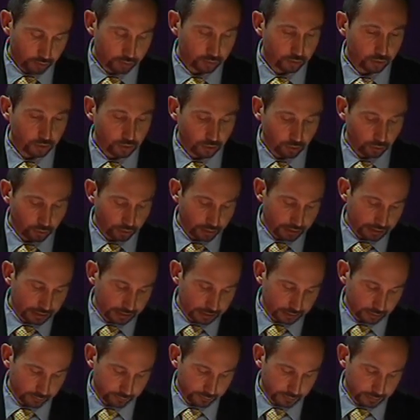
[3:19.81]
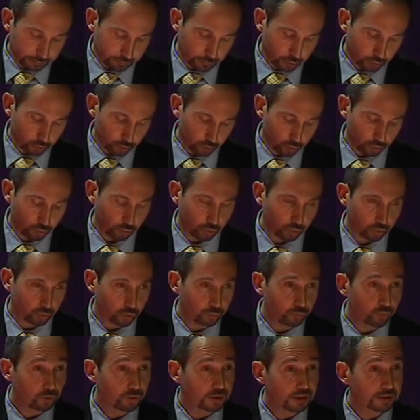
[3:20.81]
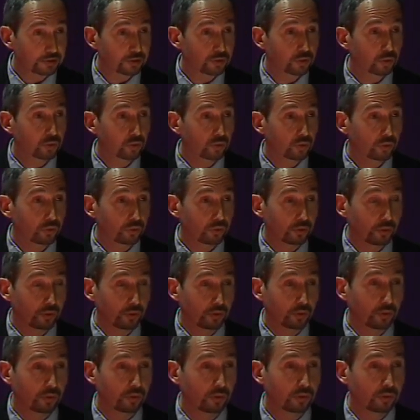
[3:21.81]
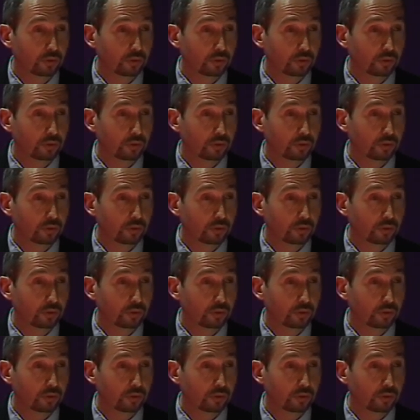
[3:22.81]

le cadre vraiment de mutations